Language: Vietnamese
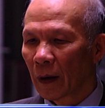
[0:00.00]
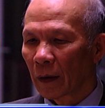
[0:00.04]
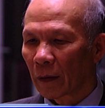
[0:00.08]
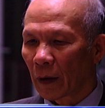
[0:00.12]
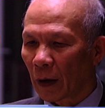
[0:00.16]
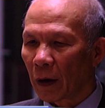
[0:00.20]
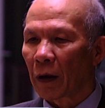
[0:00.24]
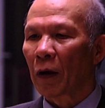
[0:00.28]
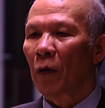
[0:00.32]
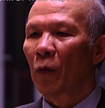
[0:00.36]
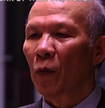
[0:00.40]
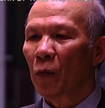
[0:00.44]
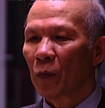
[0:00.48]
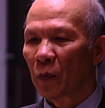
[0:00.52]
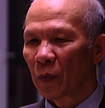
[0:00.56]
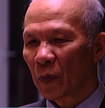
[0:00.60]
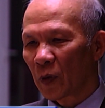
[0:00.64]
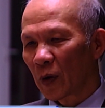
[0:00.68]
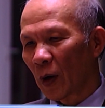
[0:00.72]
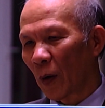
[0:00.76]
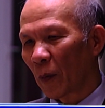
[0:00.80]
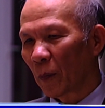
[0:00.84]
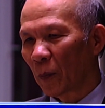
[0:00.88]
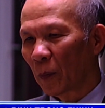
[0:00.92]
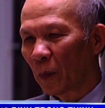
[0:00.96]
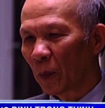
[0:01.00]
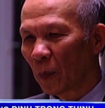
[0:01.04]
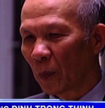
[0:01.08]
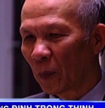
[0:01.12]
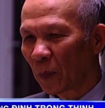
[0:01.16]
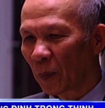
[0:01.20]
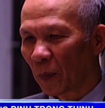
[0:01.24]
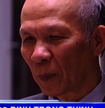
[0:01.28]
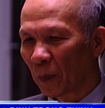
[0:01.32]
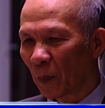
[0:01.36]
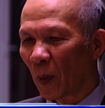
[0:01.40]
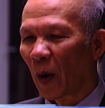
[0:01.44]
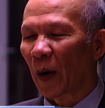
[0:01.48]
tất yếu trong
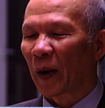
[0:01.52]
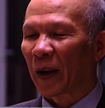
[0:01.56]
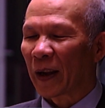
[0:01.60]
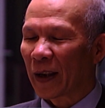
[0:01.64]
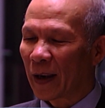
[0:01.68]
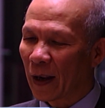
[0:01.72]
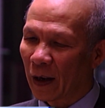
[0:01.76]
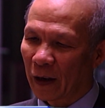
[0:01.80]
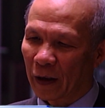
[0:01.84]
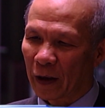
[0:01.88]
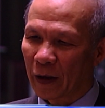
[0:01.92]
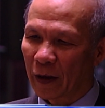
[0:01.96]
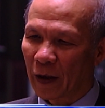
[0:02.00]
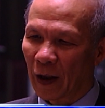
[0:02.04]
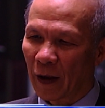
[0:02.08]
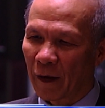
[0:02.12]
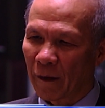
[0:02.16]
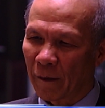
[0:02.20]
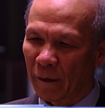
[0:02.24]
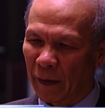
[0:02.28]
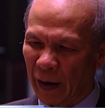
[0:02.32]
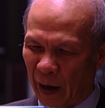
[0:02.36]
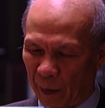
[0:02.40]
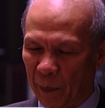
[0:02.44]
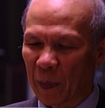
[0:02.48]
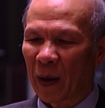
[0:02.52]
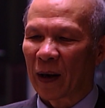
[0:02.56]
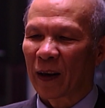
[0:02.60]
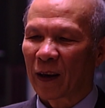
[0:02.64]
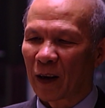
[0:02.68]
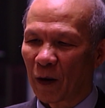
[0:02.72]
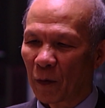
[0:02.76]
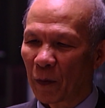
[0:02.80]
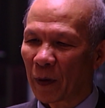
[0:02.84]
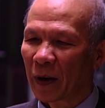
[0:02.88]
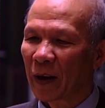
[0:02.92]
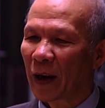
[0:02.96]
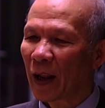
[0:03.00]
mọi cái nền kinh tế và đặc biệt
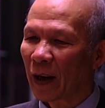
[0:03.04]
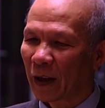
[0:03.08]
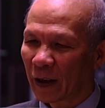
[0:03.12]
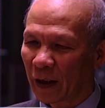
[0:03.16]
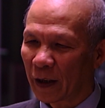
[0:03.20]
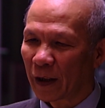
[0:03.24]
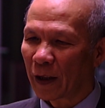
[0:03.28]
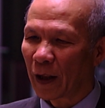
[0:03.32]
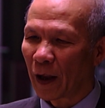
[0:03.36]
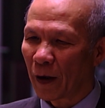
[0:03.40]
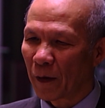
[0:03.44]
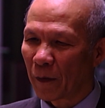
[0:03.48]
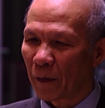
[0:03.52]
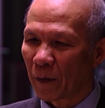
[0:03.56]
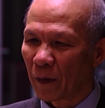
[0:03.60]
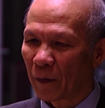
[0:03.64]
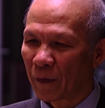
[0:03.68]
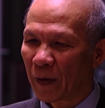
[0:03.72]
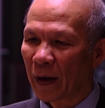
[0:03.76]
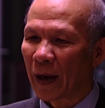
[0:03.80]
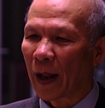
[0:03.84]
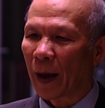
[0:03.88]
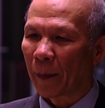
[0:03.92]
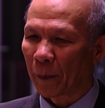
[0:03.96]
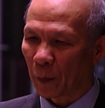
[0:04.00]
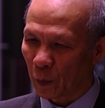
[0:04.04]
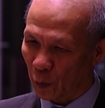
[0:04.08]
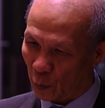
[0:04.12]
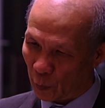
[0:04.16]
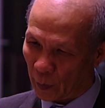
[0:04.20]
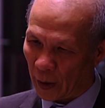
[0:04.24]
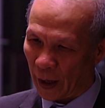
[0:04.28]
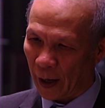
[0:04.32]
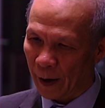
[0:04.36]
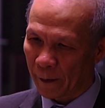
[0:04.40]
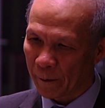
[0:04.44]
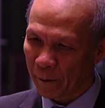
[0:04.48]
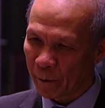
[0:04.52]
trong cái nền kinh tế Việt Nam của chúng ta.